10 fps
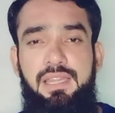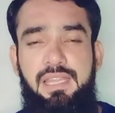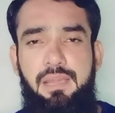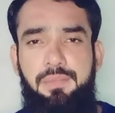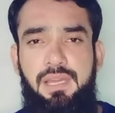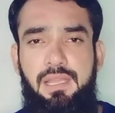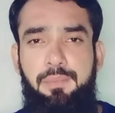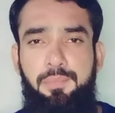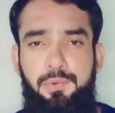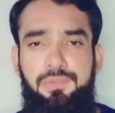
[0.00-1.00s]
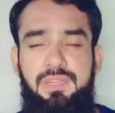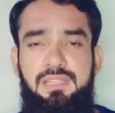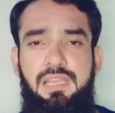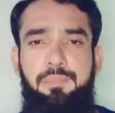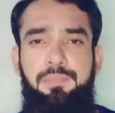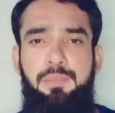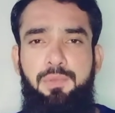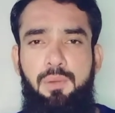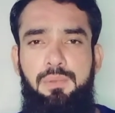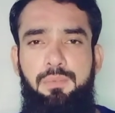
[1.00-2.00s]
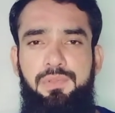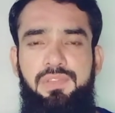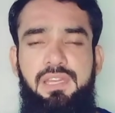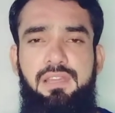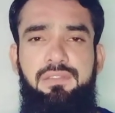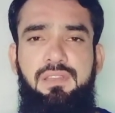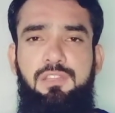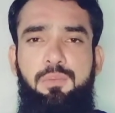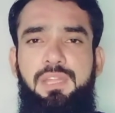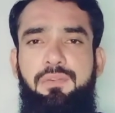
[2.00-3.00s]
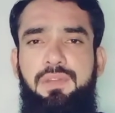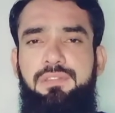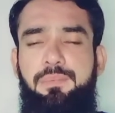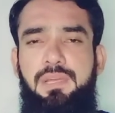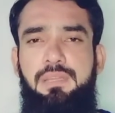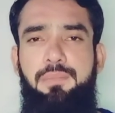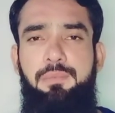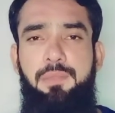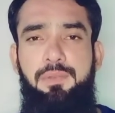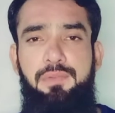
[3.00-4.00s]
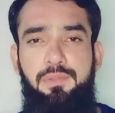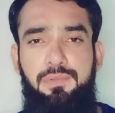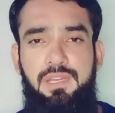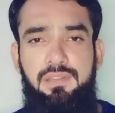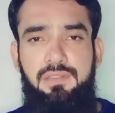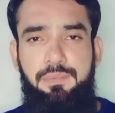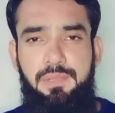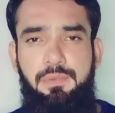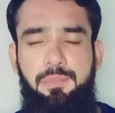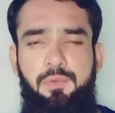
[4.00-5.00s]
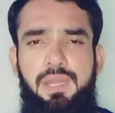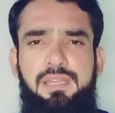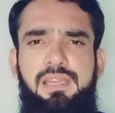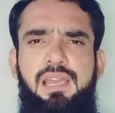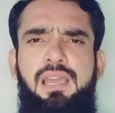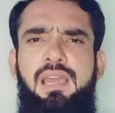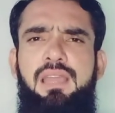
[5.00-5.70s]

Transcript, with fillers: डीएम करके पूछ सकते हैं अपने प्रॉब्लम को शेयर कर सकते हैं और मैंने व्हाट्सअप का नंबर भी अपने वीडियोज़ के डिस्क्रिप्शन में प्रोवाइड किया है